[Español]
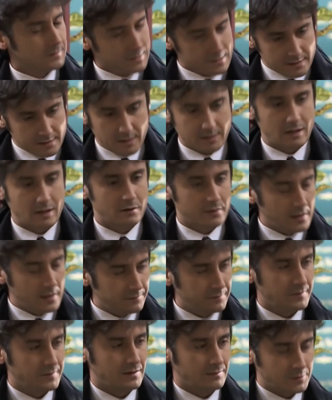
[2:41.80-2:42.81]
si está claro que
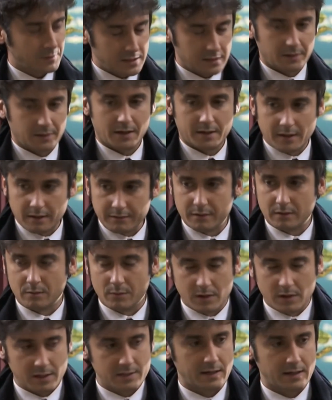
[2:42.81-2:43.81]
al final vamos a tener que hacer
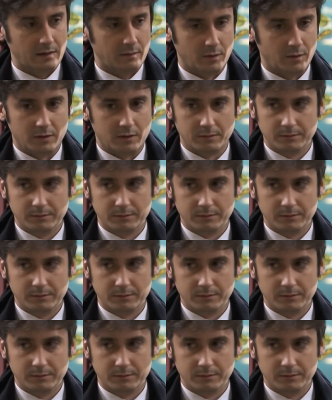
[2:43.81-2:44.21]
como el rey Salomón.